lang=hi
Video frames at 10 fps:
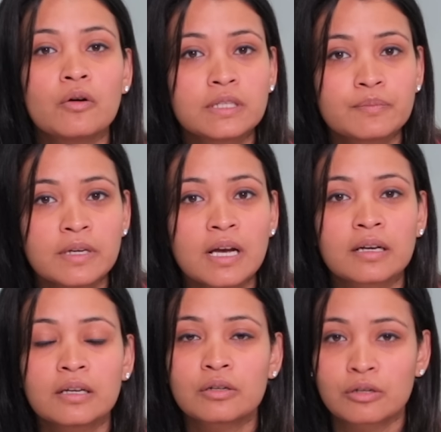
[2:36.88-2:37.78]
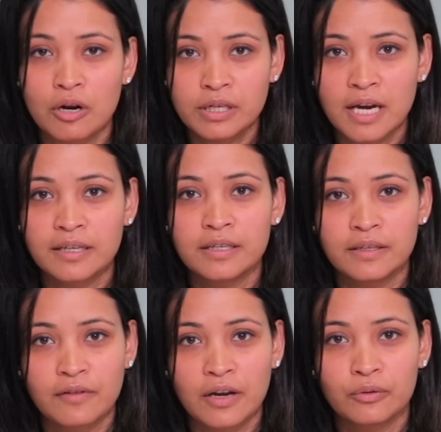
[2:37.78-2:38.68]
उसमें अगर क्लॉट
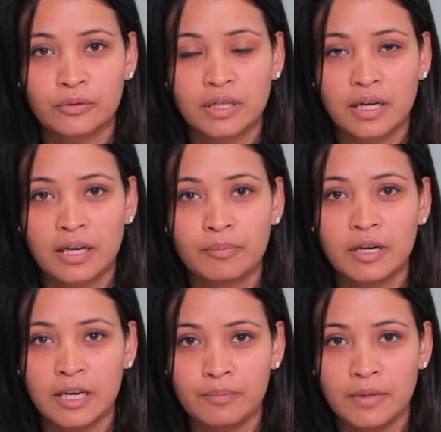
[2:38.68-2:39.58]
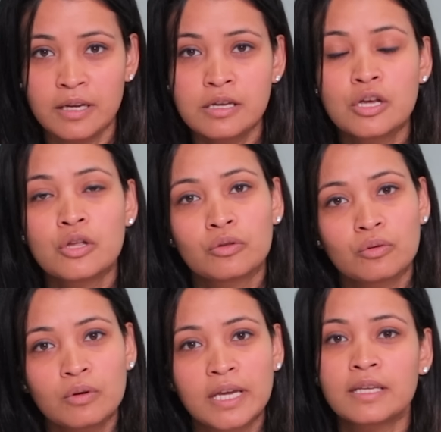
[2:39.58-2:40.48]
आइडेंटिफाई होता है ब्रेन में
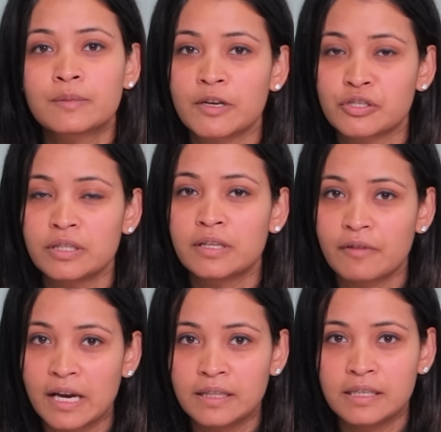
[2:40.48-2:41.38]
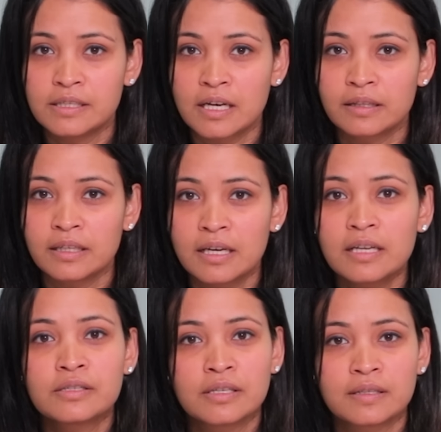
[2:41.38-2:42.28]
तो एक स्पेशल दवाई दी जाती
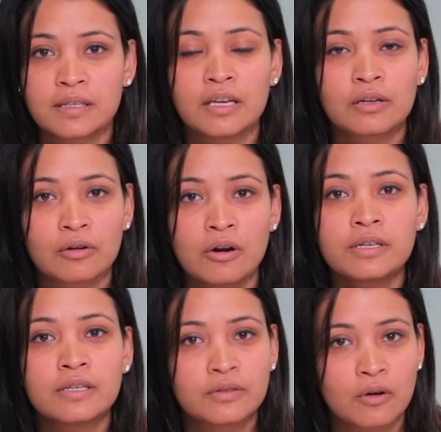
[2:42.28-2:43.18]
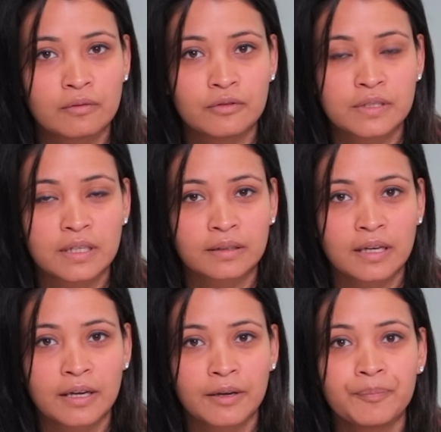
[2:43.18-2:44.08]
है जिससे ये क्लॉट डिजॉल्व हो सकता
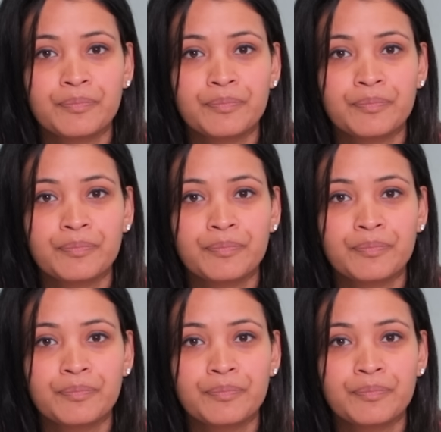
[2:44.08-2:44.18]
है